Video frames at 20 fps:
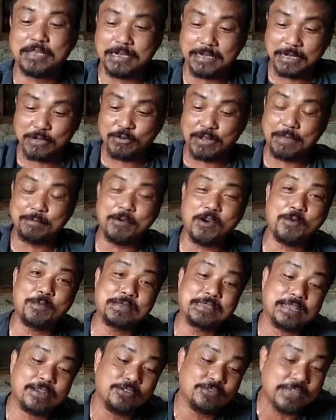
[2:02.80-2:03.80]
Kaya ano kay man
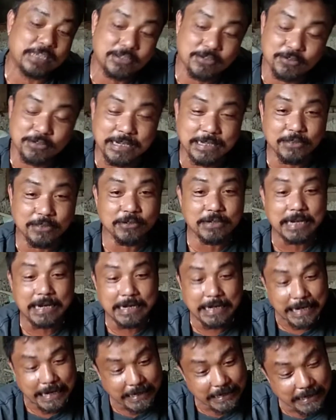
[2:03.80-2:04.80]
sa konseso dito na
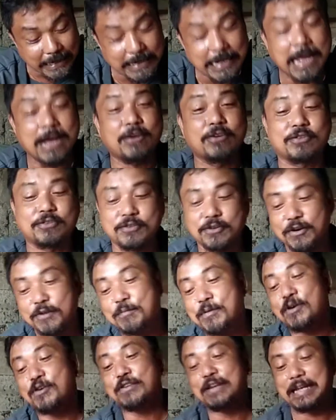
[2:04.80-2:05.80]
naglagot ko
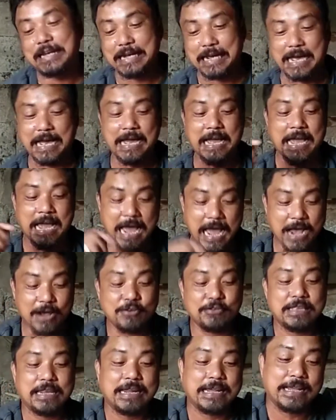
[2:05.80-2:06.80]
mao na nga
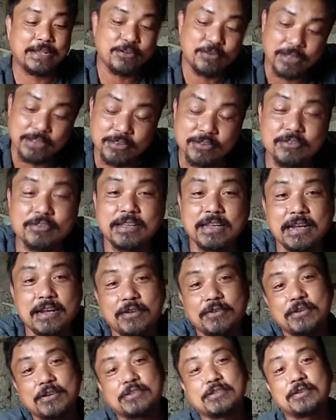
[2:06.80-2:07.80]
ako na lang ikuha tol
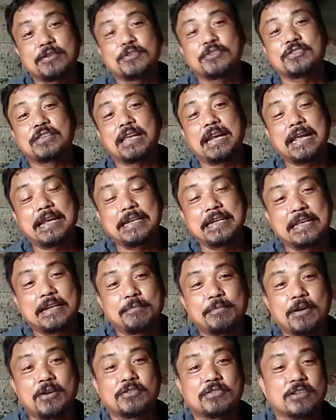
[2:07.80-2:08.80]
kinalo mo isang ko sa
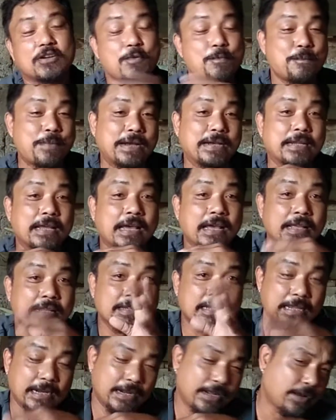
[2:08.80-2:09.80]
rider ba us kumpanya
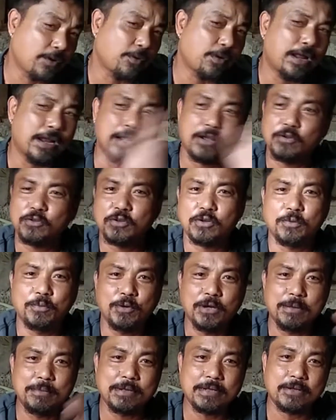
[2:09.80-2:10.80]
sa ragaw ako to ko
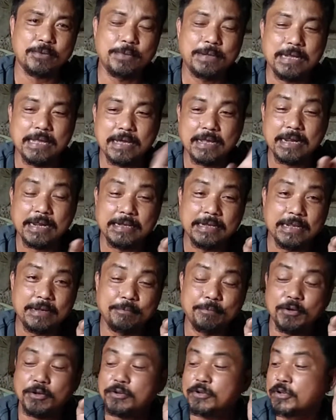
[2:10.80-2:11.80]
problema kumpanya ang rider
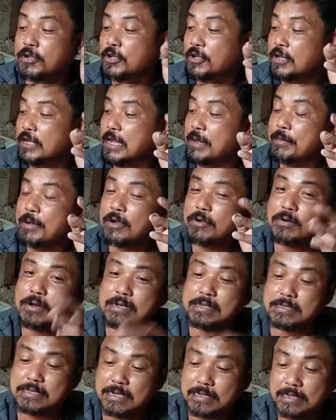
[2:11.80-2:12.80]
pod nga
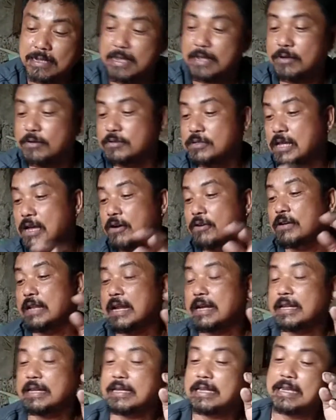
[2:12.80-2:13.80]
makuan sa tigay kun saon
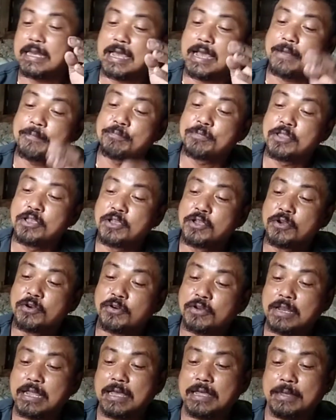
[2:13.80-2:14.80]
lang ni nila
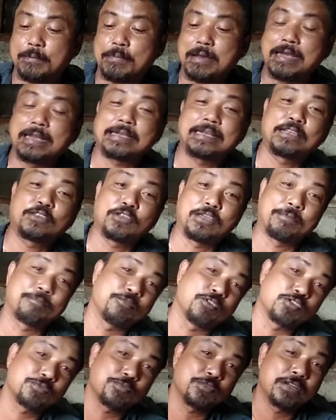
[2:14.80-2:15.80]
muna ibalik dito
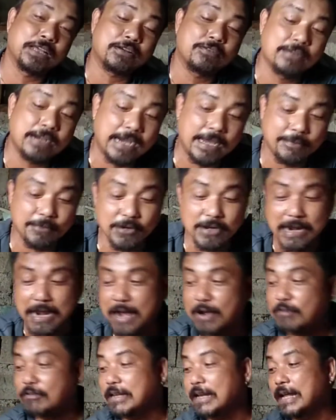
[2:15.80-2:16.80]
i-postpone ko nga mo nang
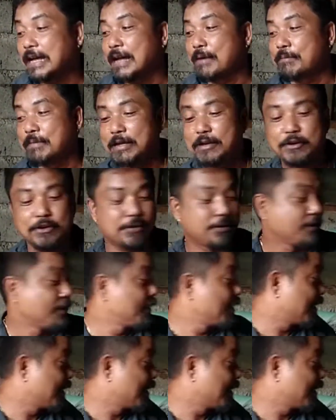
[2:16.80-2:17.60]
ako nilang nabihon